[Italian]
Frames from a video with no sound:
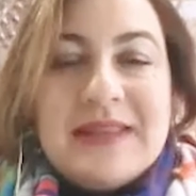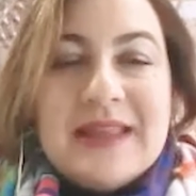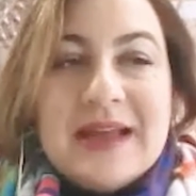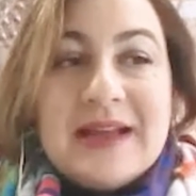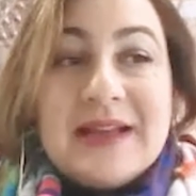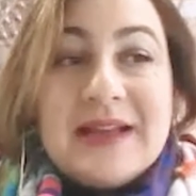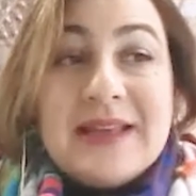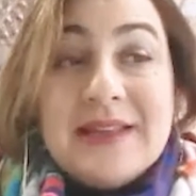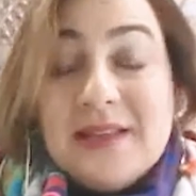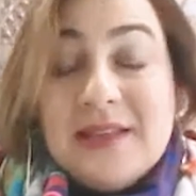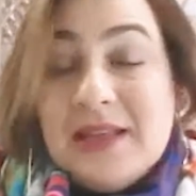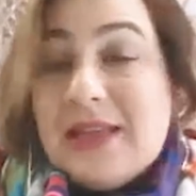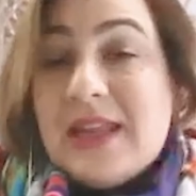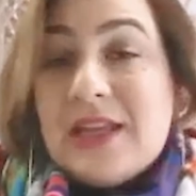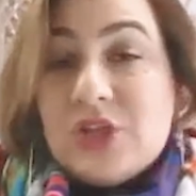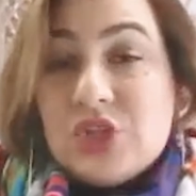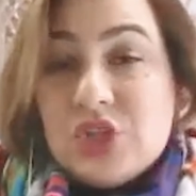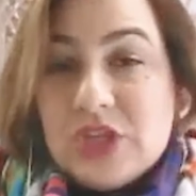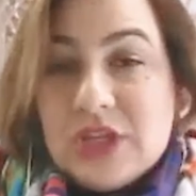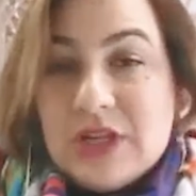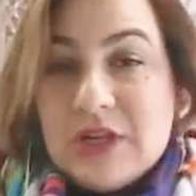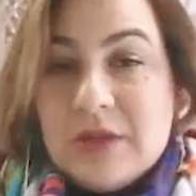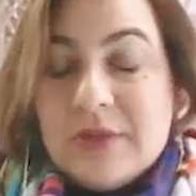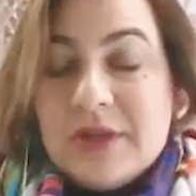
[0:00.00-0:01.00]
anche di
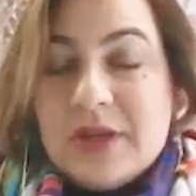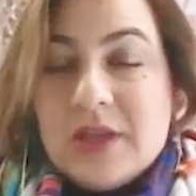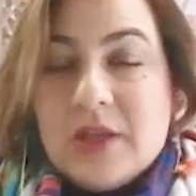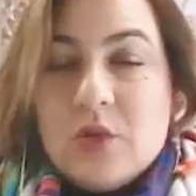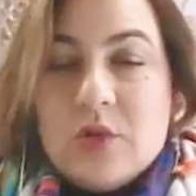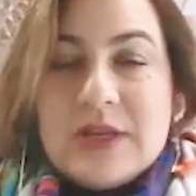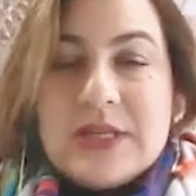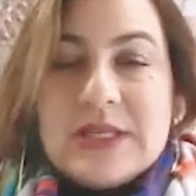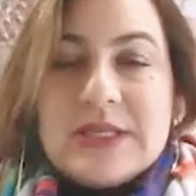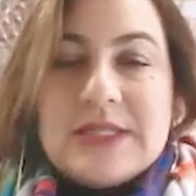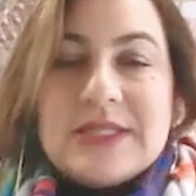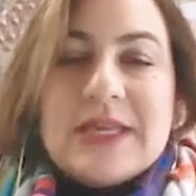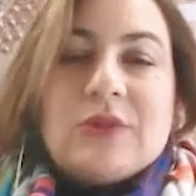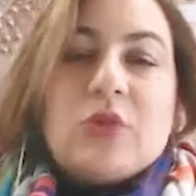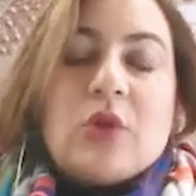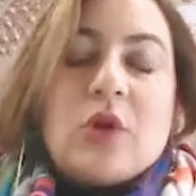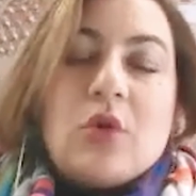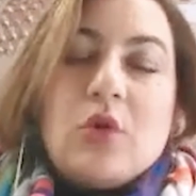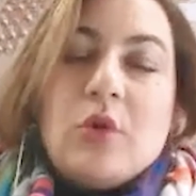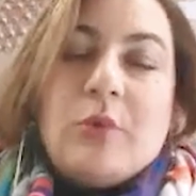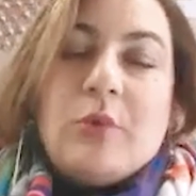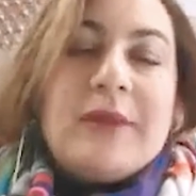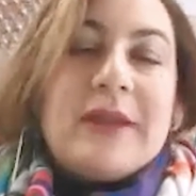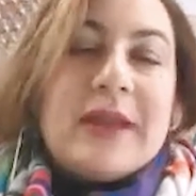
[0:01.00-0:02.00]
crescere perché ho iniziato a
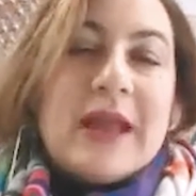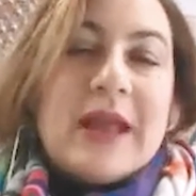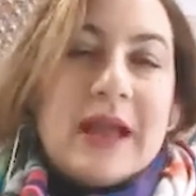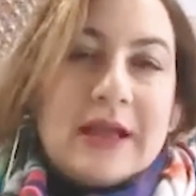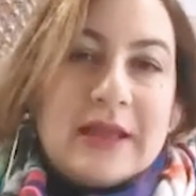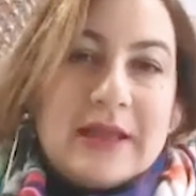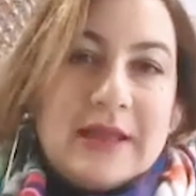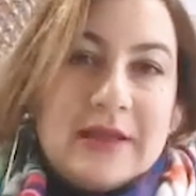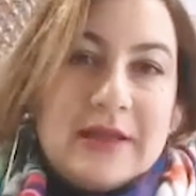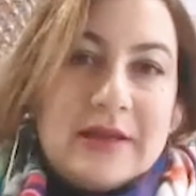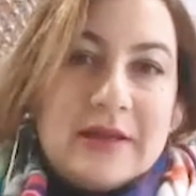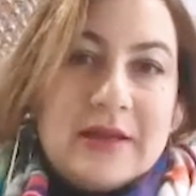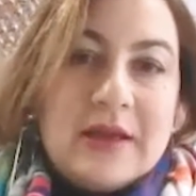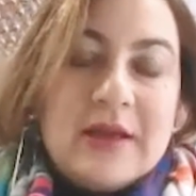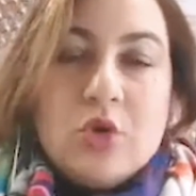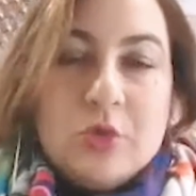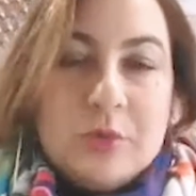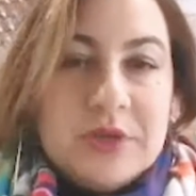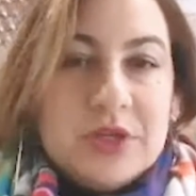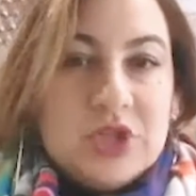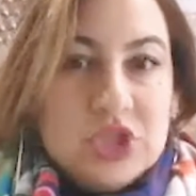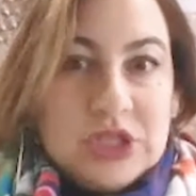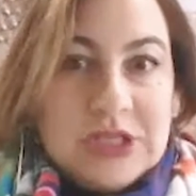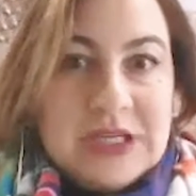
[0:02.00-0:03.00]
Copenaghen
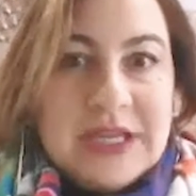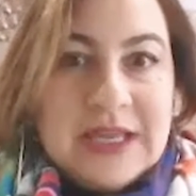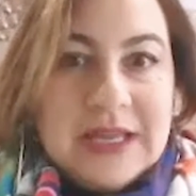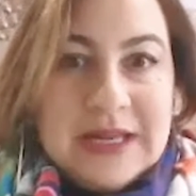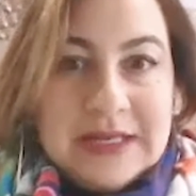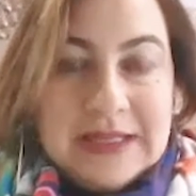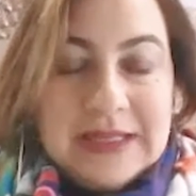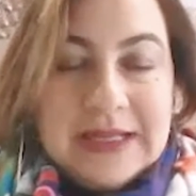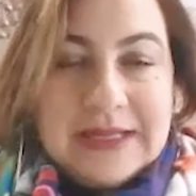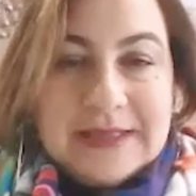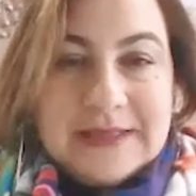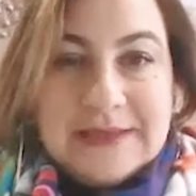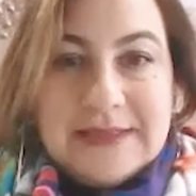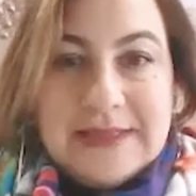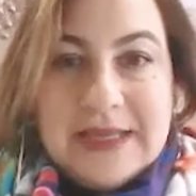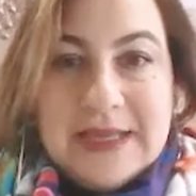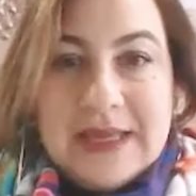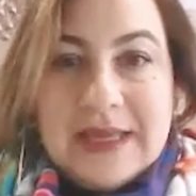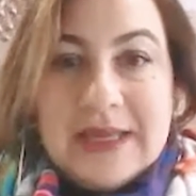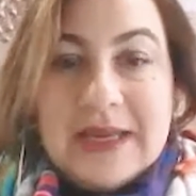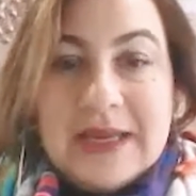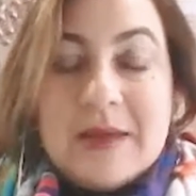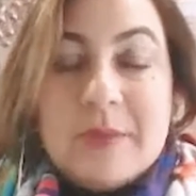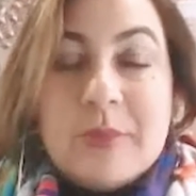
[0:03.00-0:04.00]
come ingegnere di
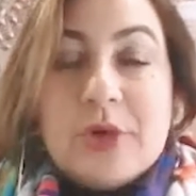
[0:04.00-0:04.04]
cantiere,